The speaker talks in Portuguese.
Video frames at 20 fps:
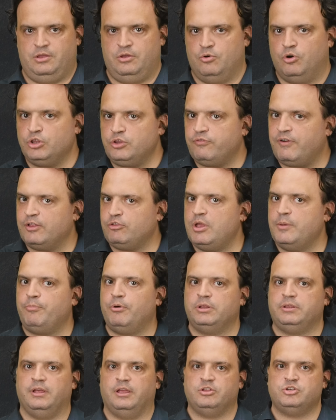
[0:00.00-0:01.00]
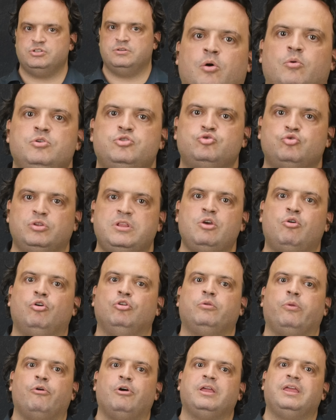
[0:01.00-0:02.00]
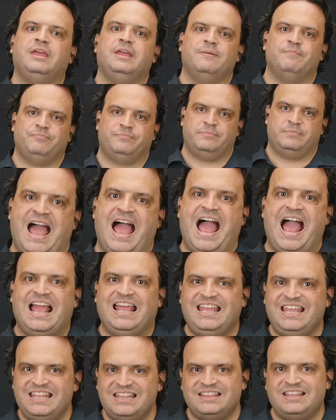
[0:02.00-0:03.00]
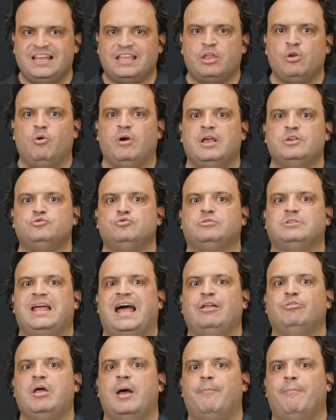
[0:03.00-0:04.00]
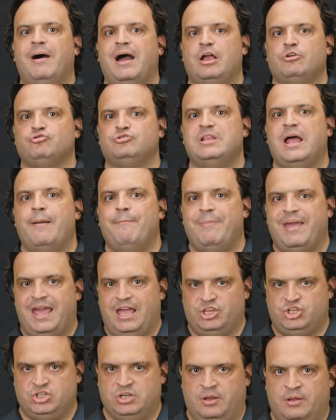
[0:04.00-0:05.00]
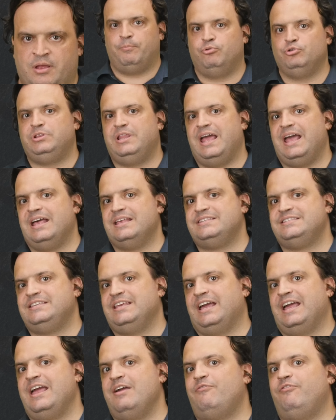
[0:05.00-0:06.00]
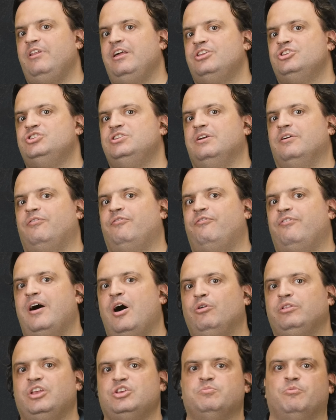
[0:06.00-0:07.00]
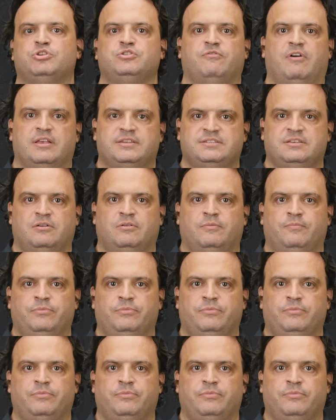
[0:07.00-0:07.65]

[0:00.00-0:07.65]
E outro fator importante: o estudo encontrou que ainda que um resultado abaixo da média pudesse refletir falta de motivação,